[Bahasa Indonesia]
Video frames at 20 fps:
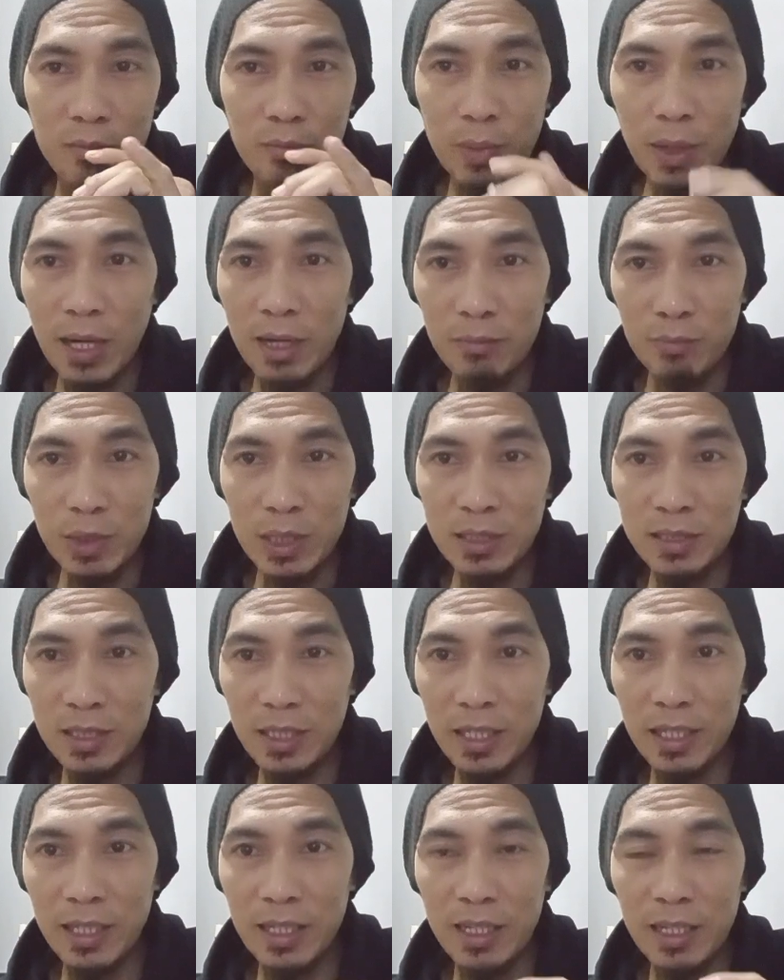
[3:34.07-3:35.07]

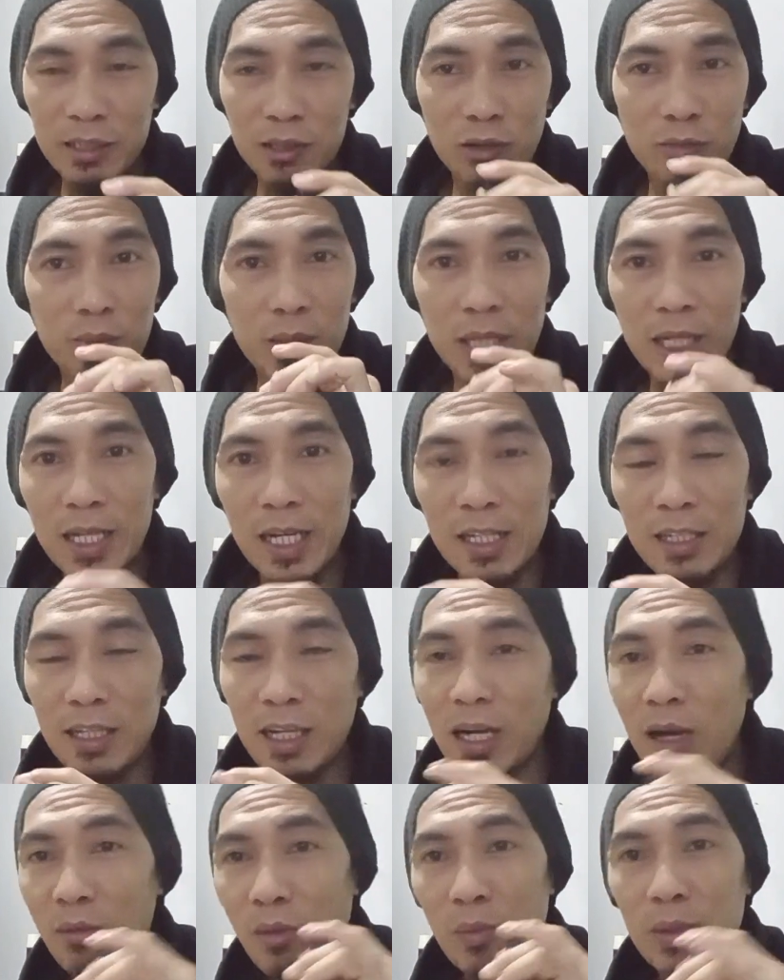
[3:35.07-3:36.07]
perlepising atau perikanan ya
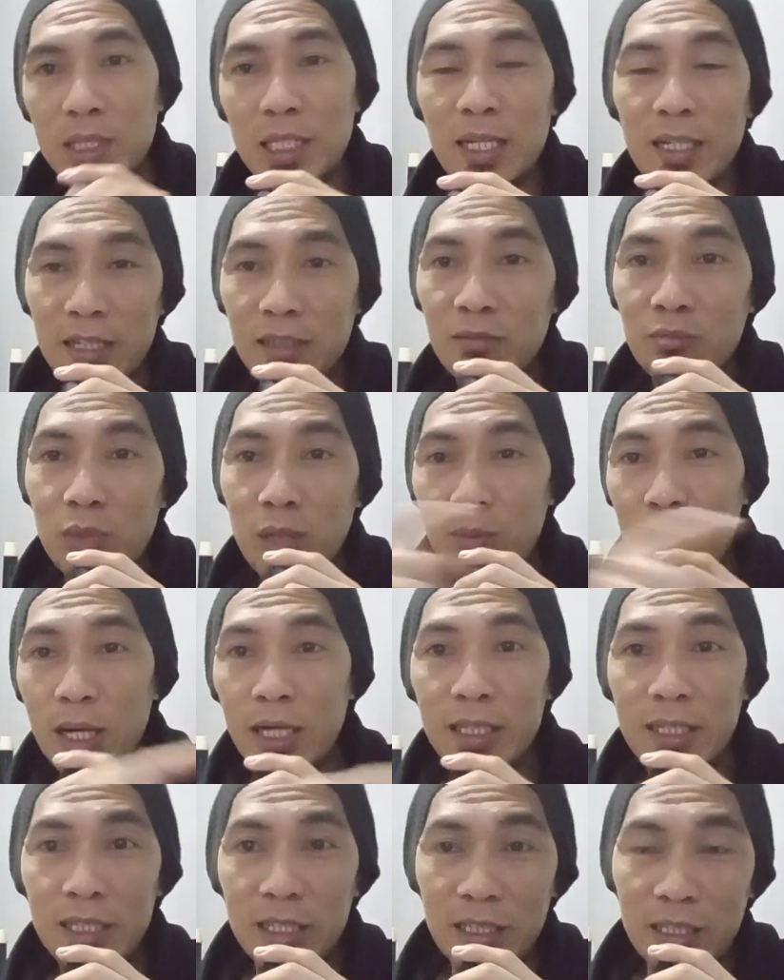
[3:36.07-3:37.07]
nggak apa-apa silakan
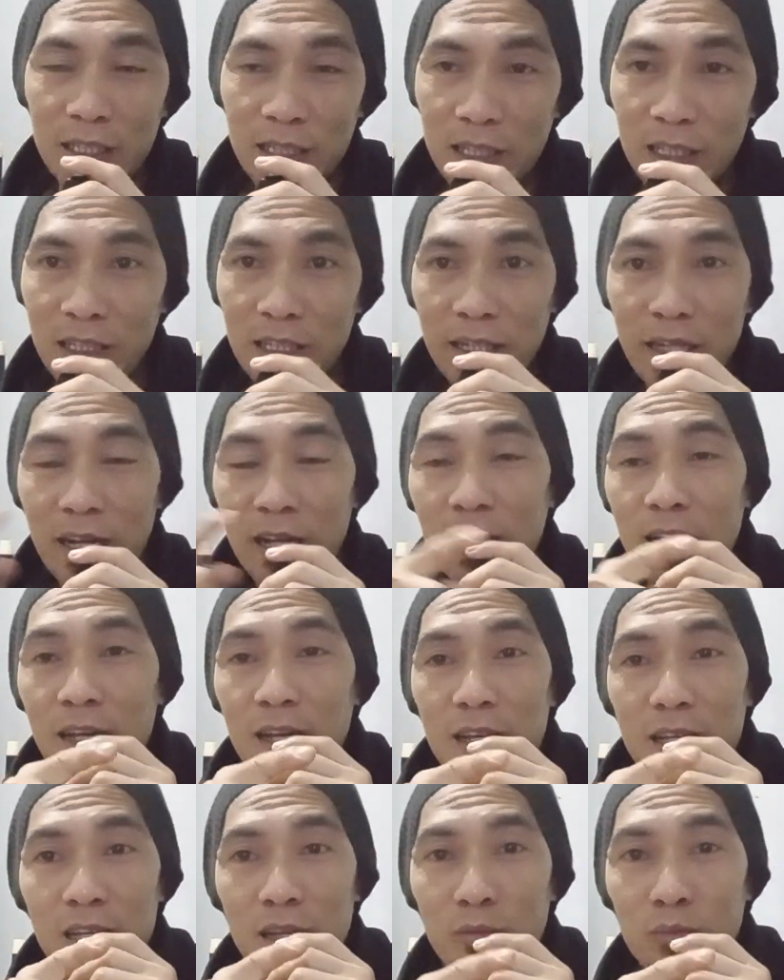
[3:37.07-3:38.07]
berbagi
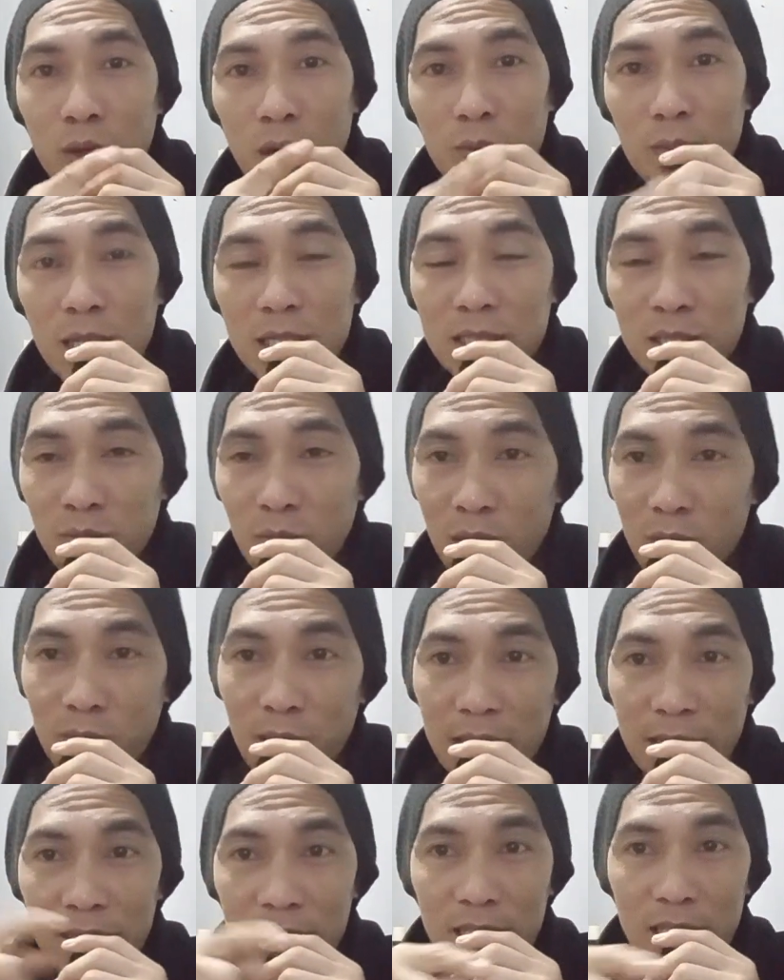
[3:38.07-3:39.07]
informasi,
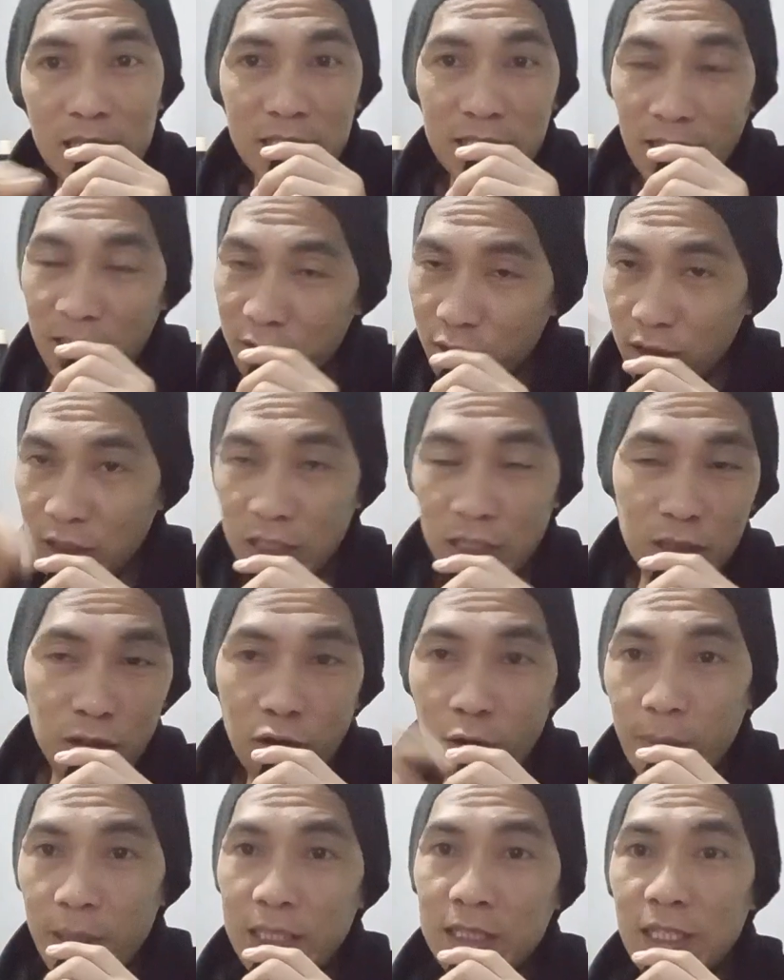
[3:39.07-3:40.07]
berbagi kisah atau di
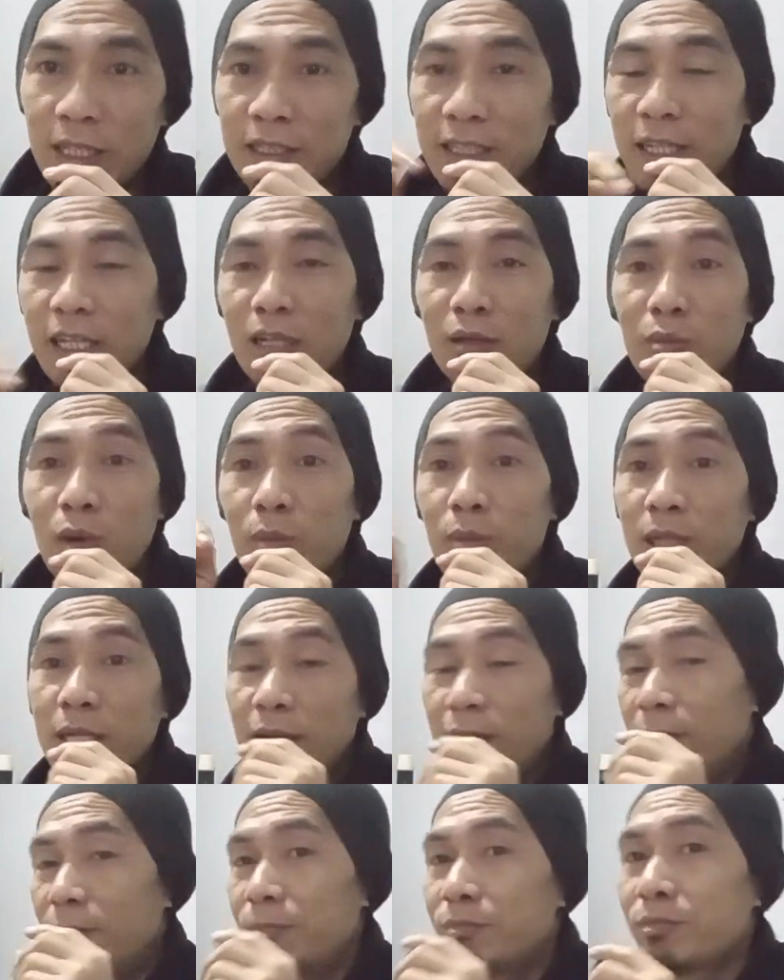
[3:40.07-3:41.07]
komentar saya nggak apa-apa
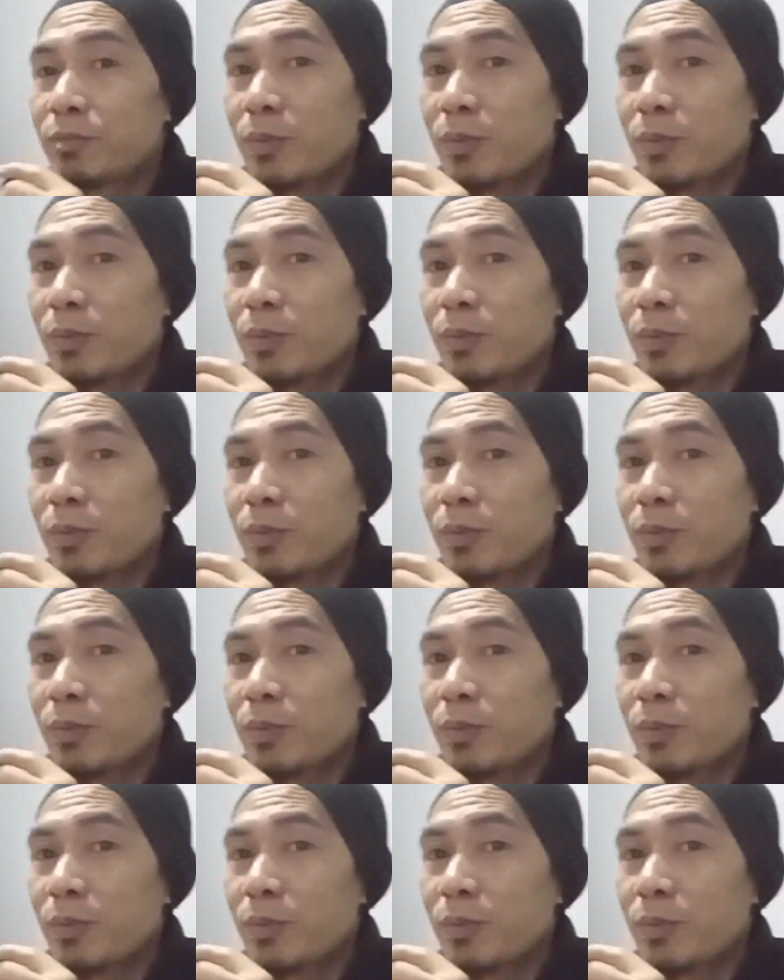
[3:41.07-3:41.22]
ya.